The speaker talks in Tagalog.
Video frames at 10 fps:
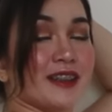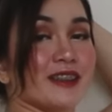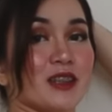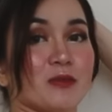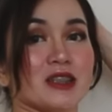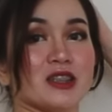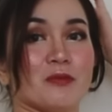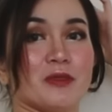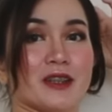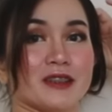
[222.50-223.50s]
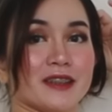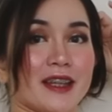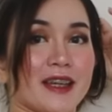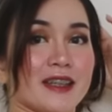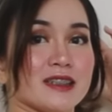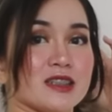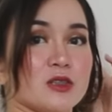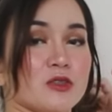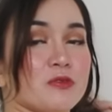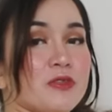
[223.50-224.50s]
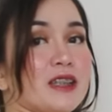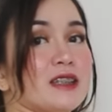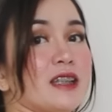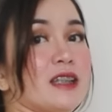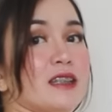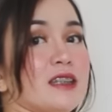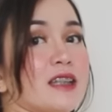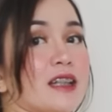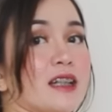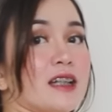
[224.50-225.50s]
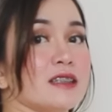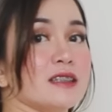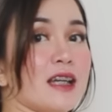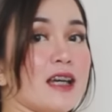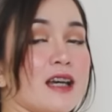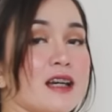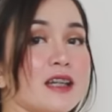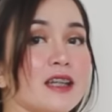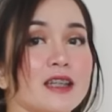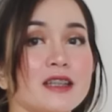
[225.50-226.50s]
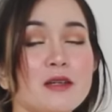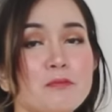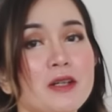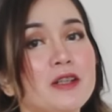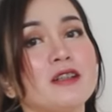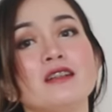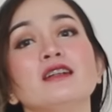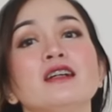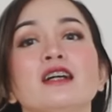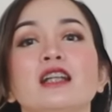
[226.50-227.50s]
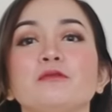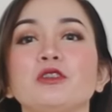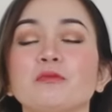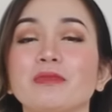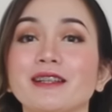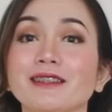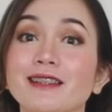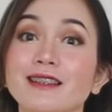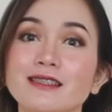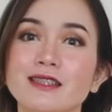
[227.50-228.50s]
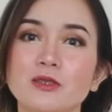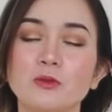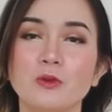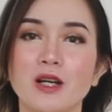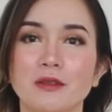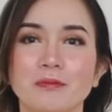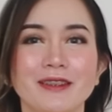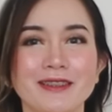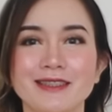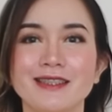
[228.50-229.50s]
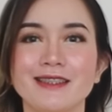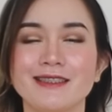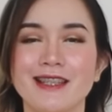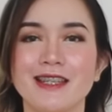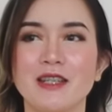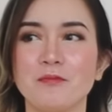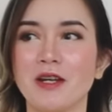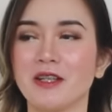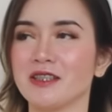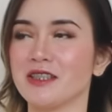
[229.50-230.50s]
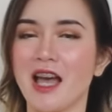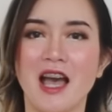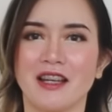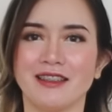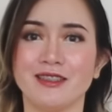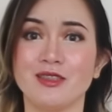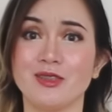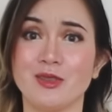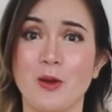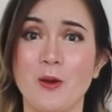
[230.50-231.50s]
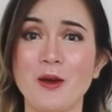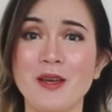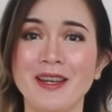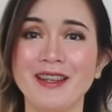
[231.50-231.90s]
Diba? Sobrang nice ng fitting niya sa akin na parang, yun yun, para talagang sinukat. Parang sinadya na para sa akin to.